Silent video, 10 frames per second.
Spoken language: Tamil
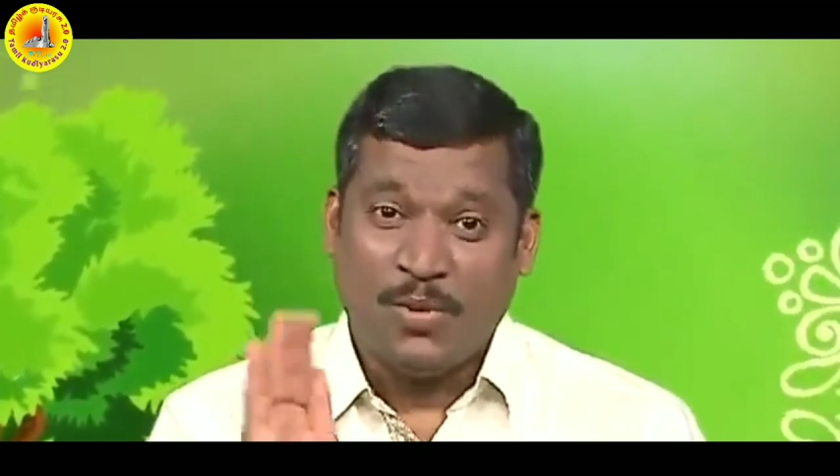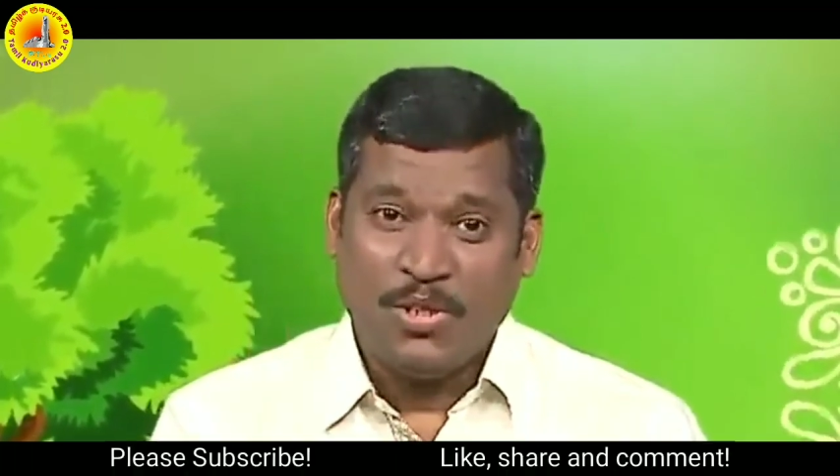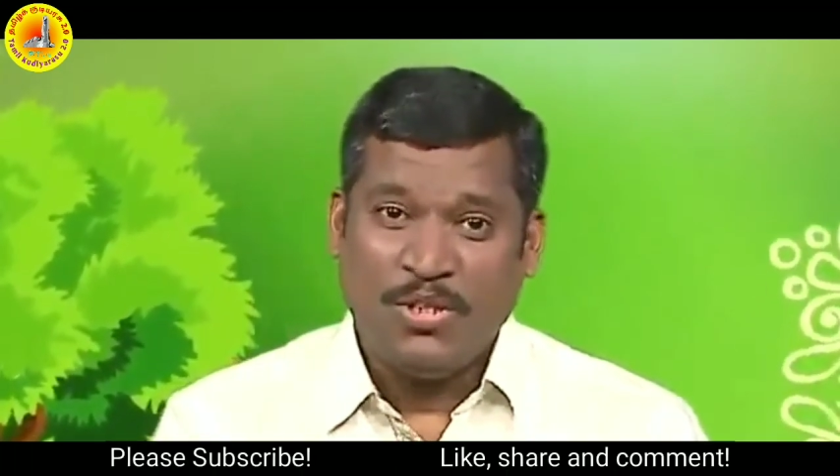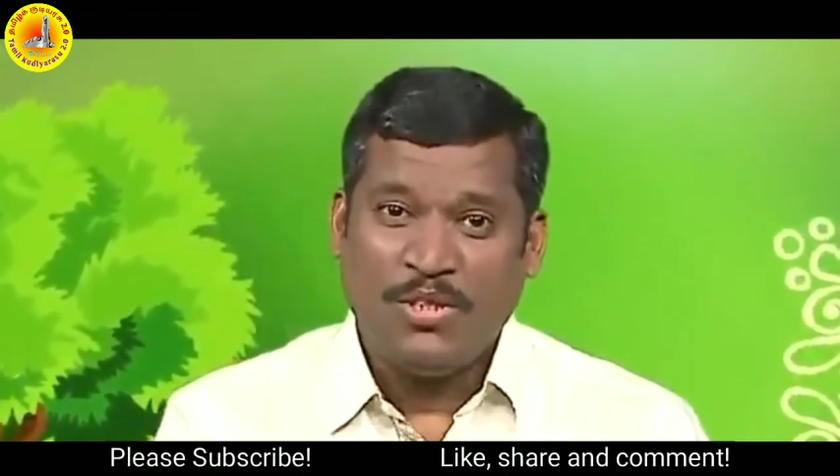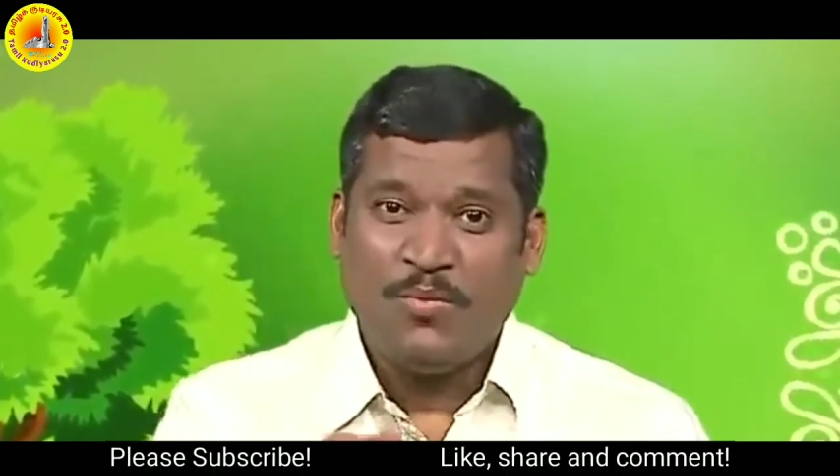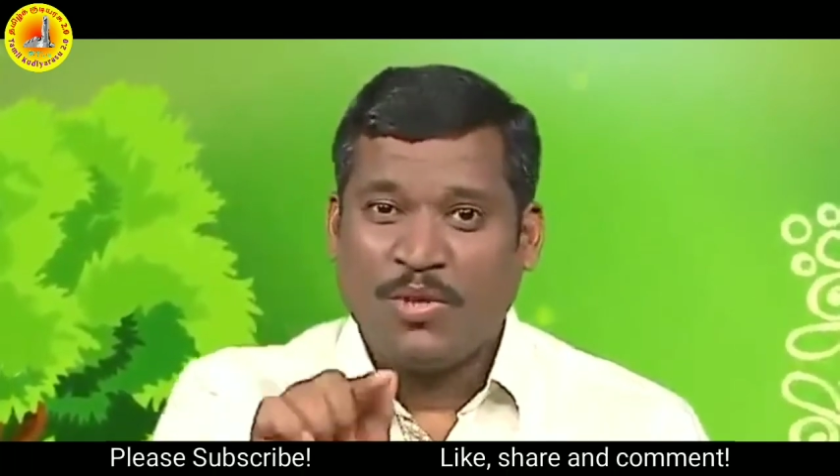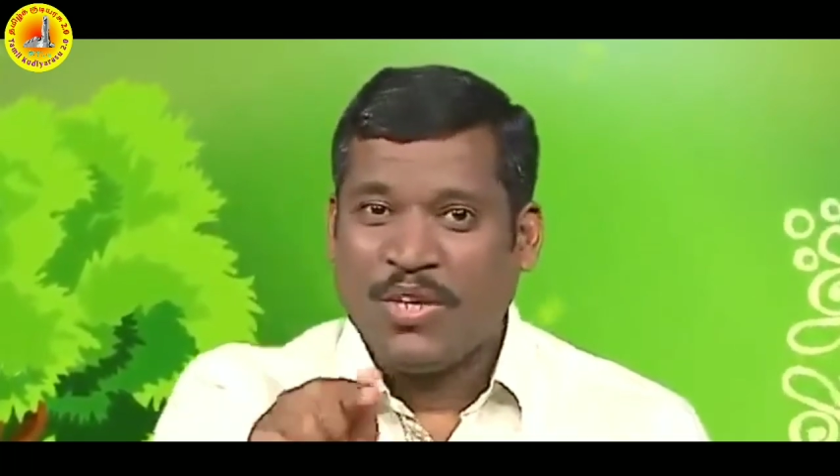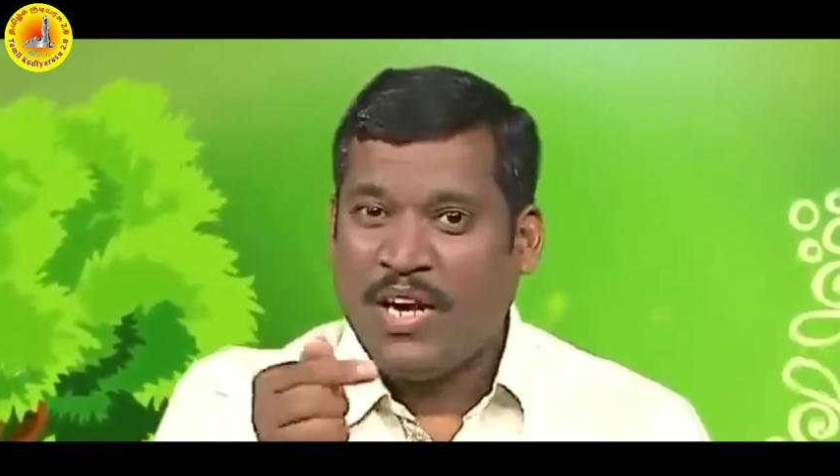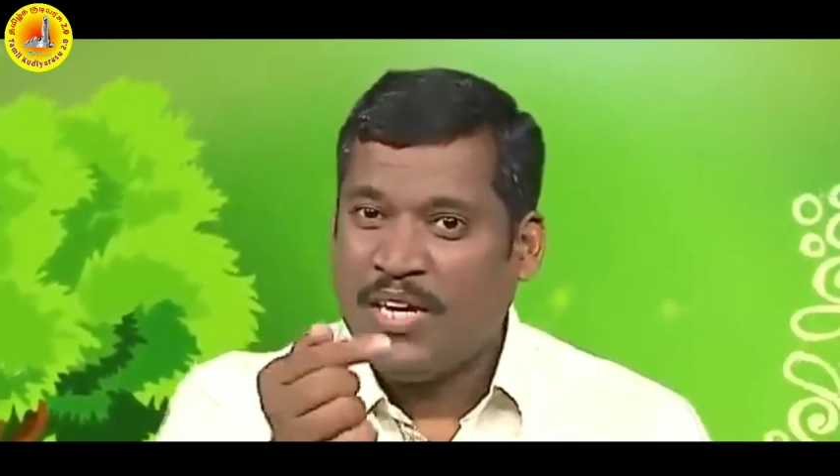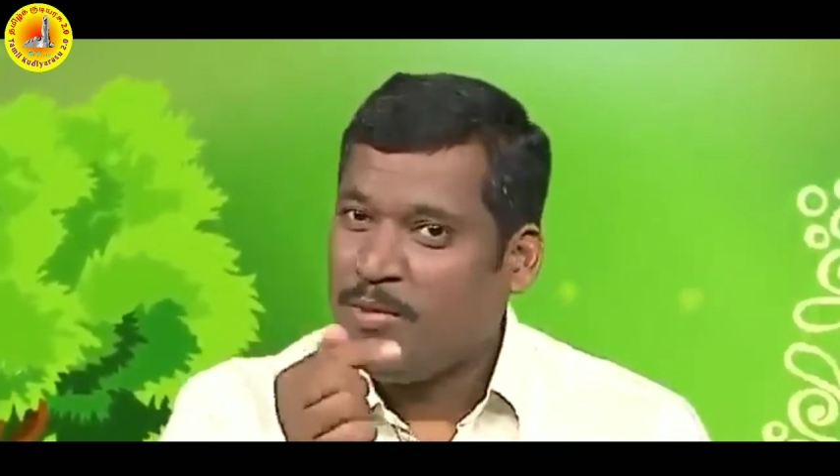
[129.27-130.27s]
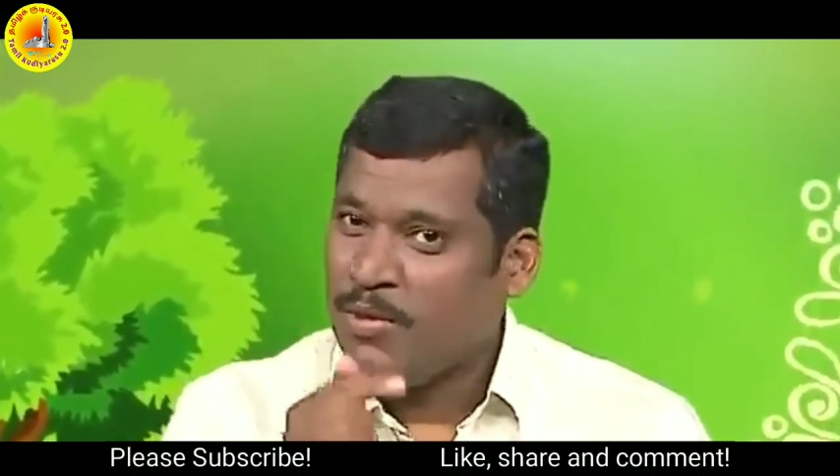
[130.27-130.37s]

ஒன்று முதலாளி